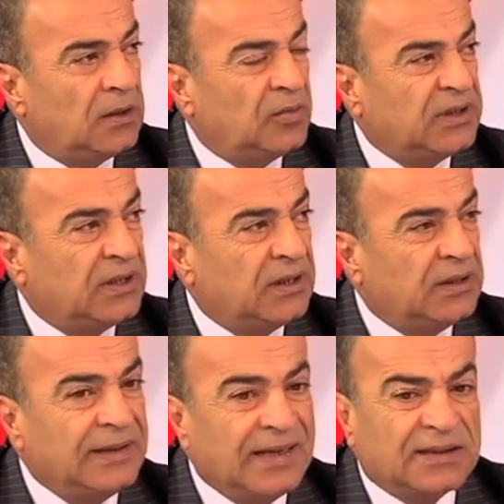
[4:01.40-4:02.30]

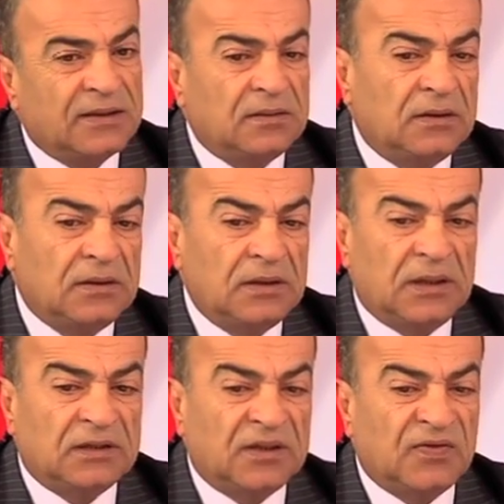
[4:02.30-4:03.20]
البدائل لكن
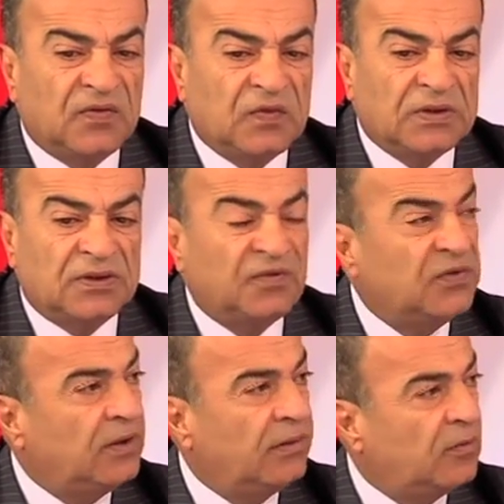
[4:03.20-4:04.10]
للأسف
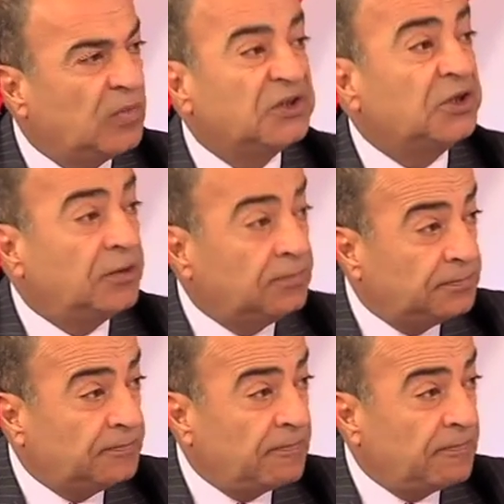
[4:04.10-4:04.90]
التنفيذ بطيء